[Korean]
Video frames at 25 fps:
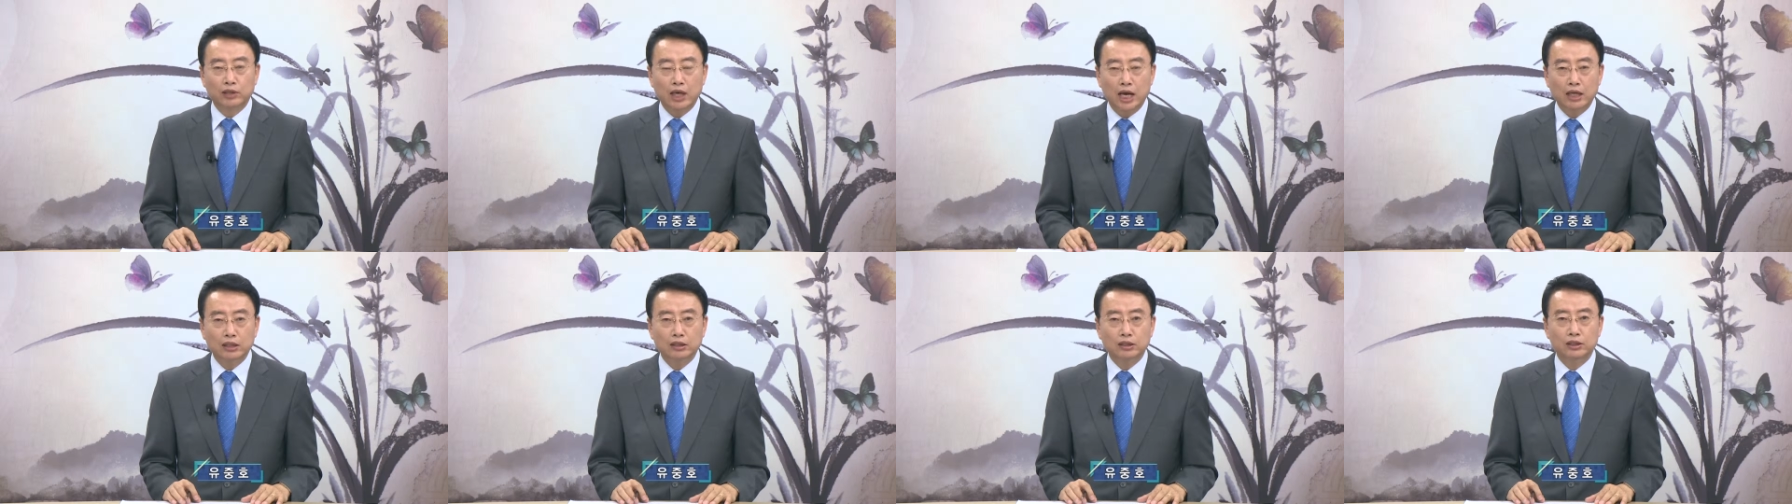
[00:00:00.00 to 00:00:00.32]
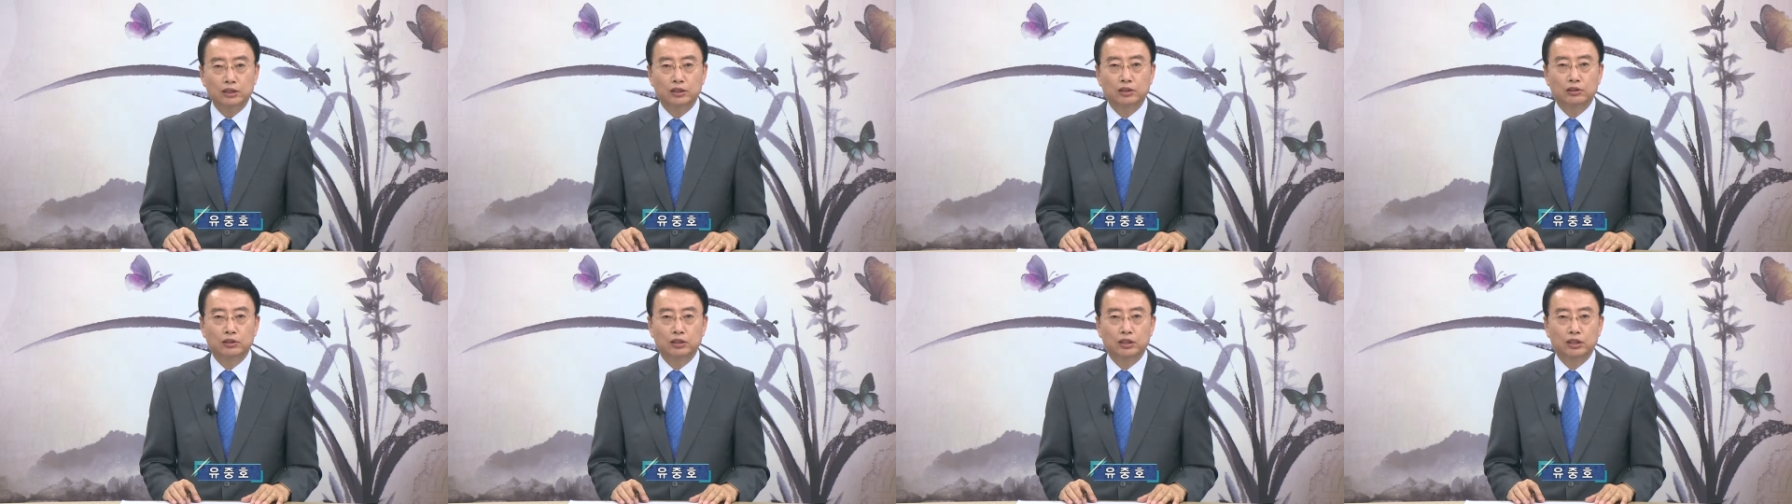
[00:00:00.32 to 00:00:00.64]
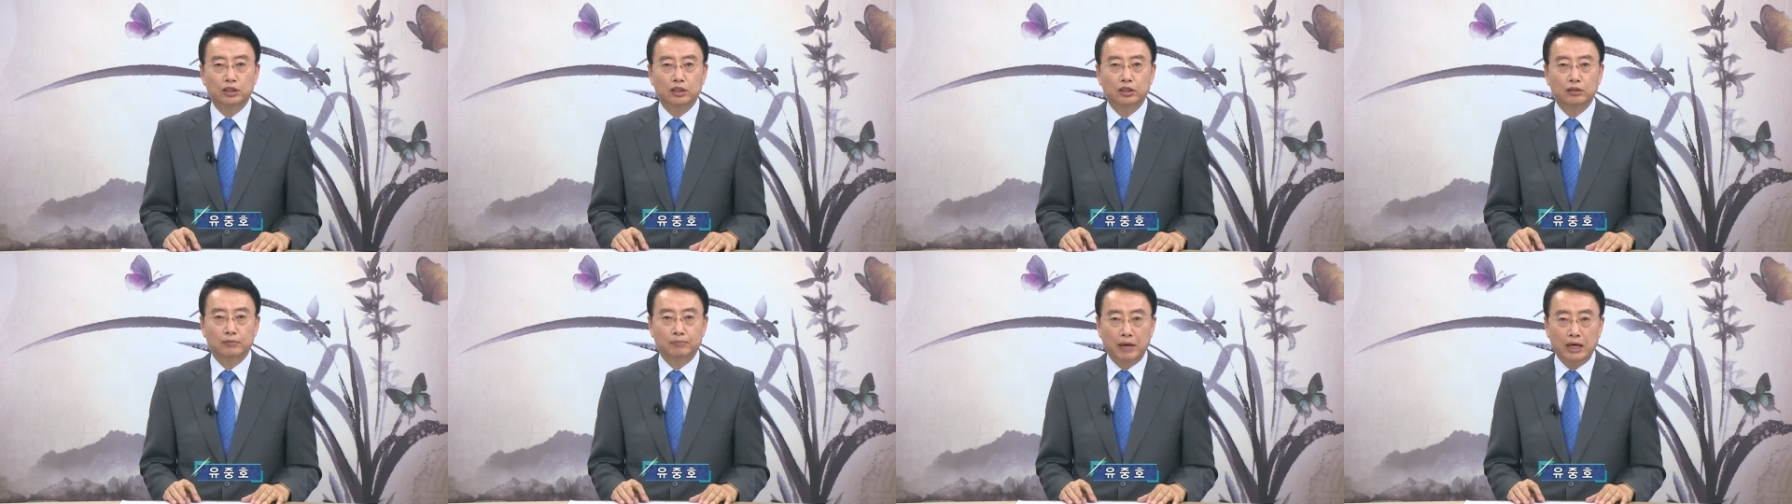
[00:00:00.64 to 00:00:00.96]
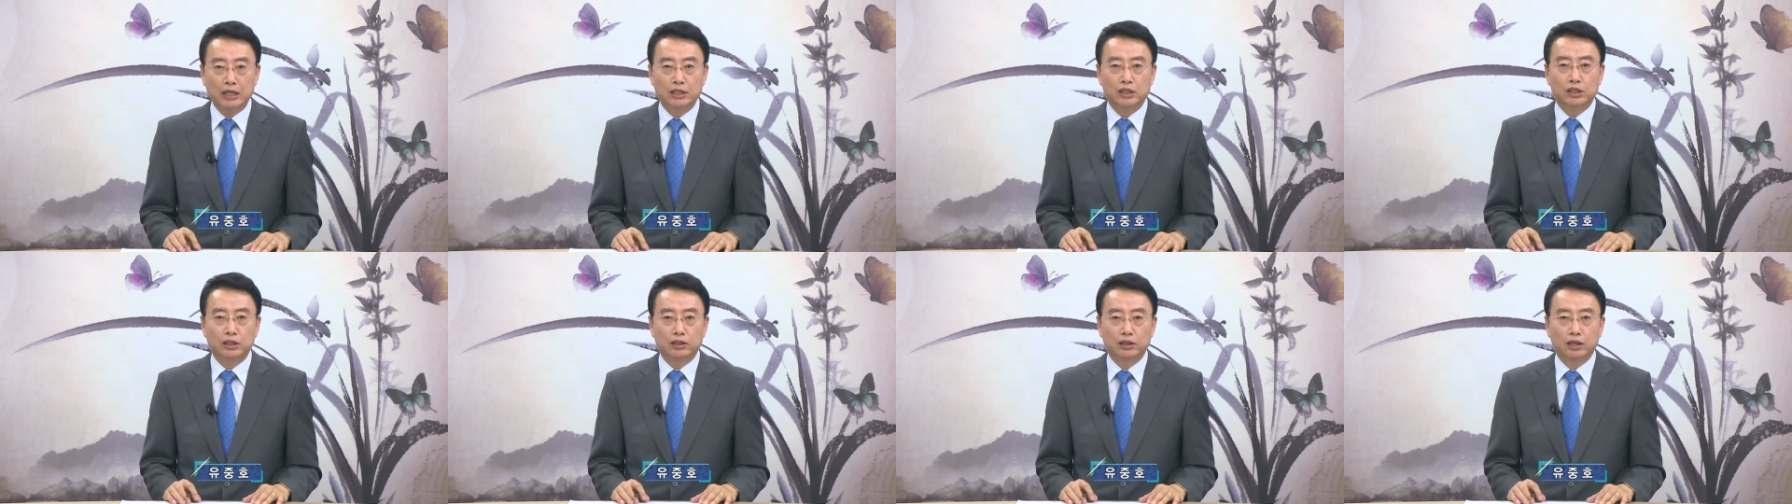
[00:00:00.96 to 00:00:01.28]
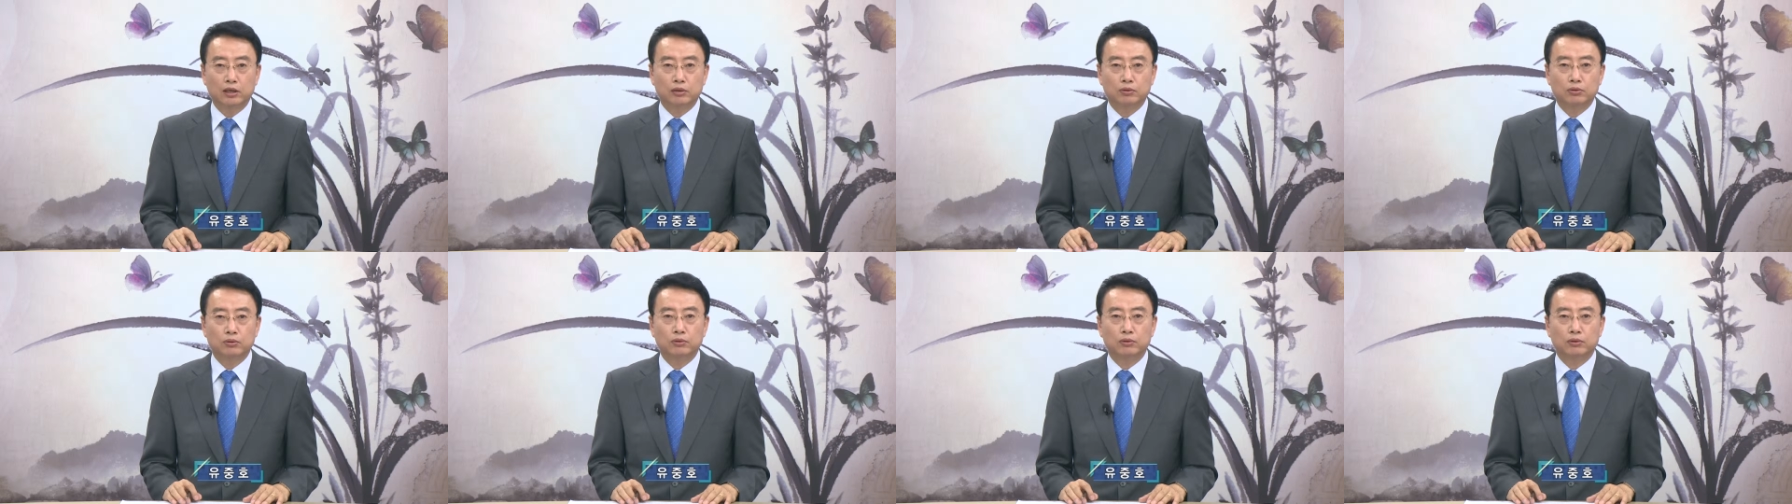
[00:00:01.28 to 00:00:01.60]
한 지역이
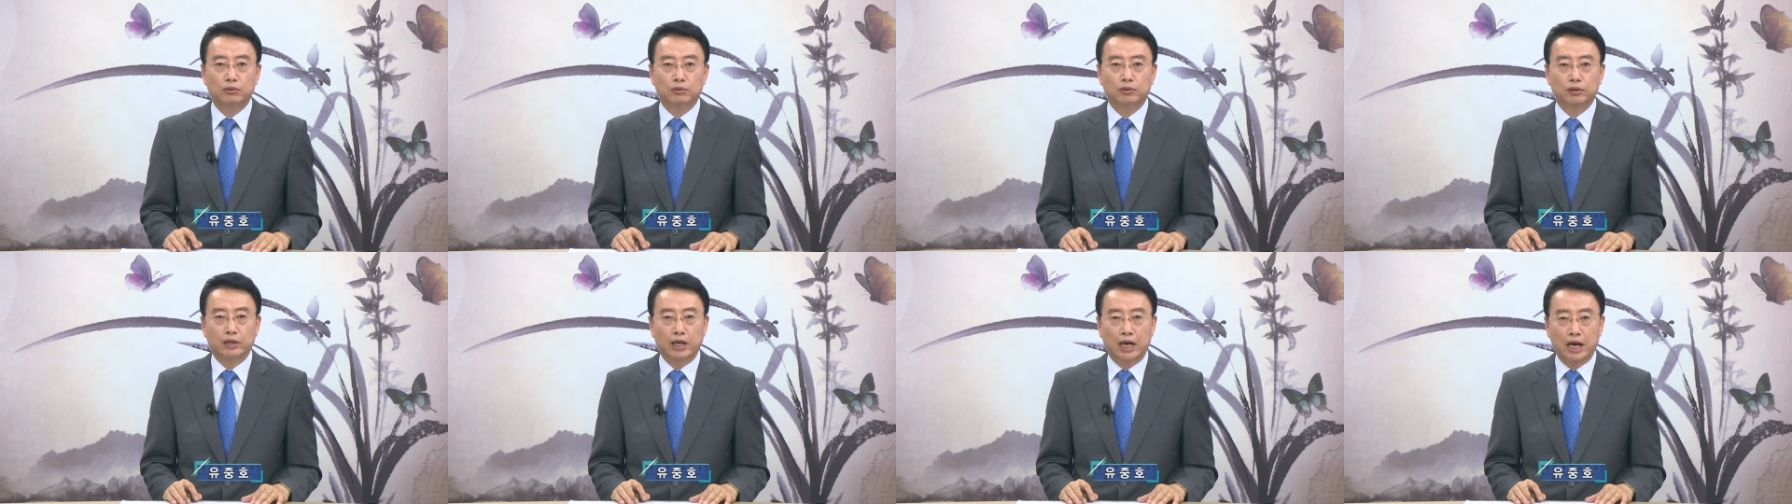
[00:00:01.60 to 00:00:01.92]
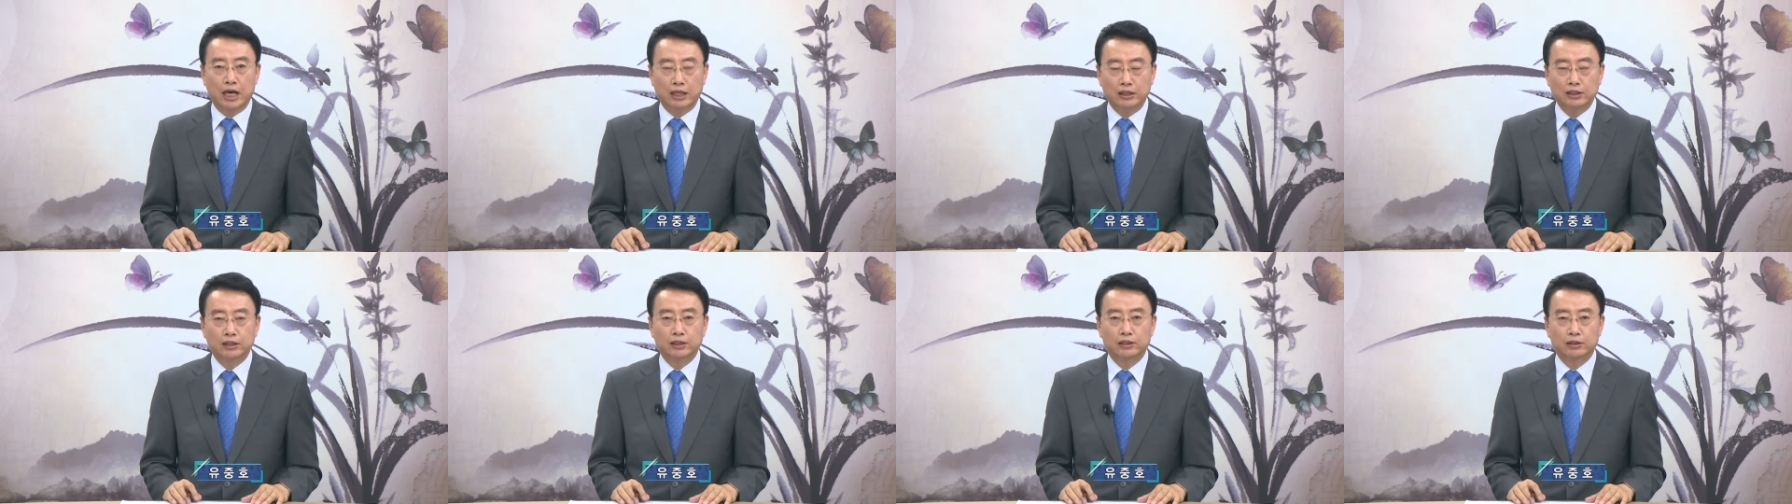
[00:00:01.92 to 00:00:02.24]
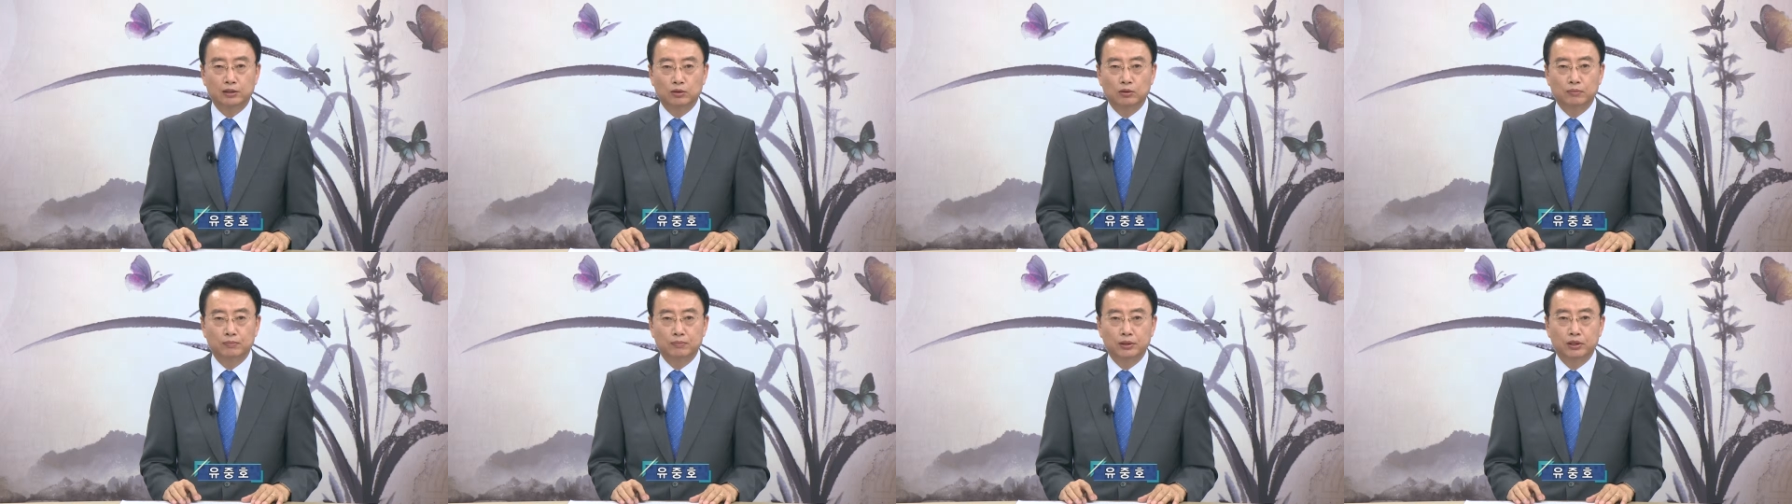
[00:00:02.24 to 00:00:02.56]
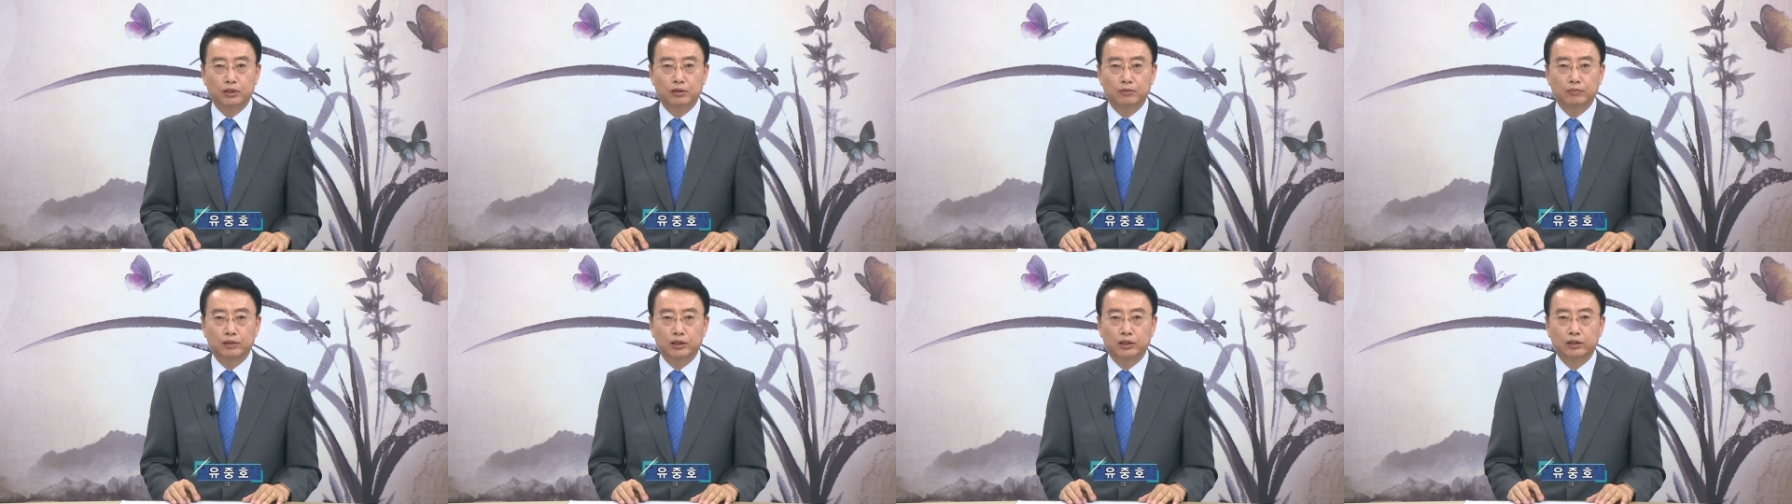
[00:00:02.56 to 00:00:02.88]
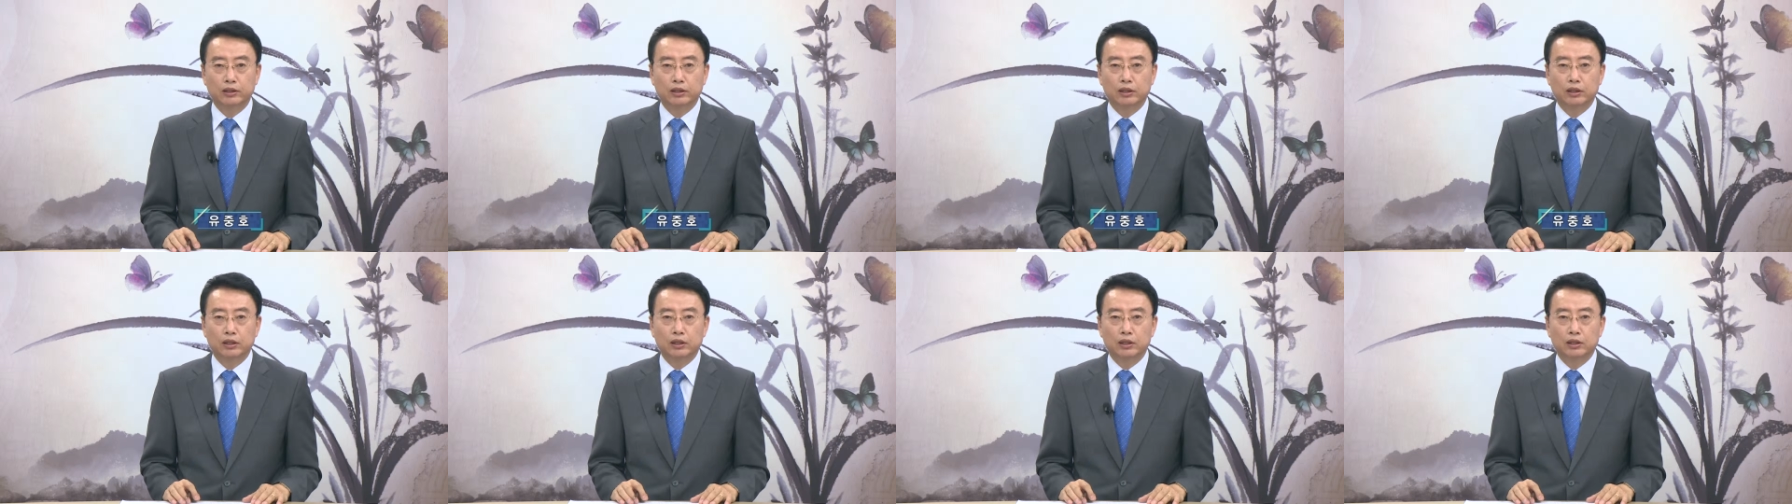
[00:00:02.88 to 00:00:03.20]
발전하고 가치를
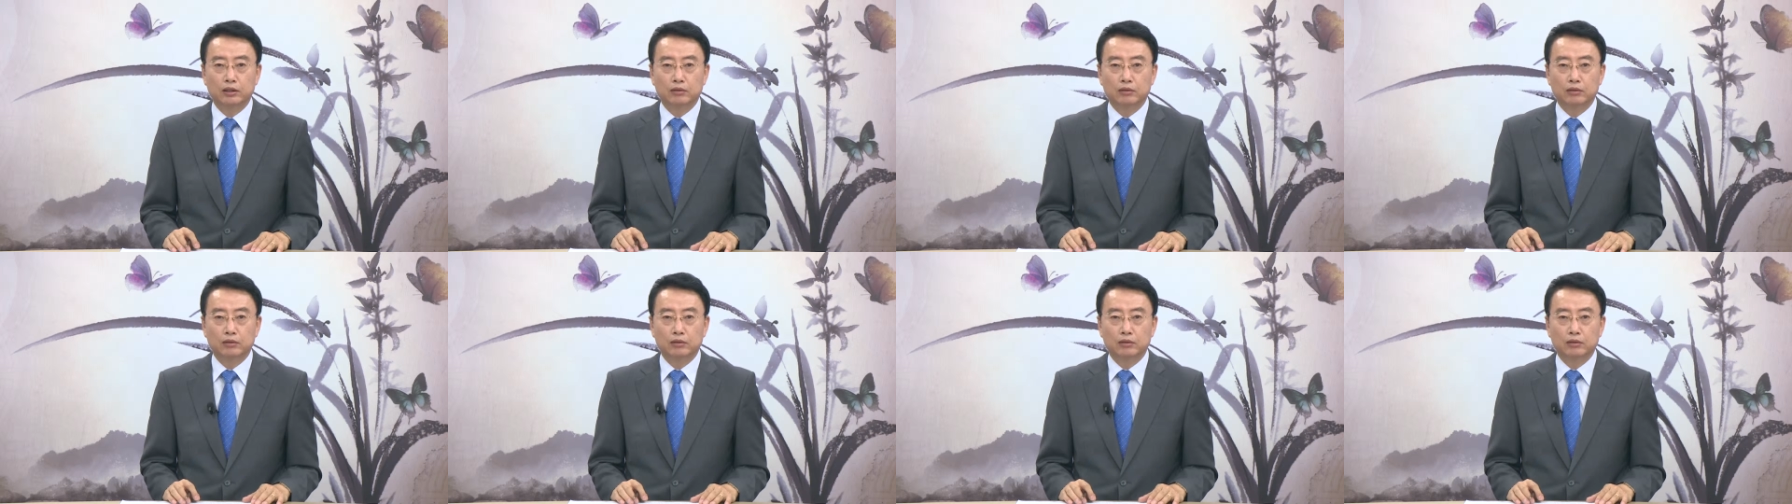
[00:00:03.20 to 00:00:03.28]
높이려면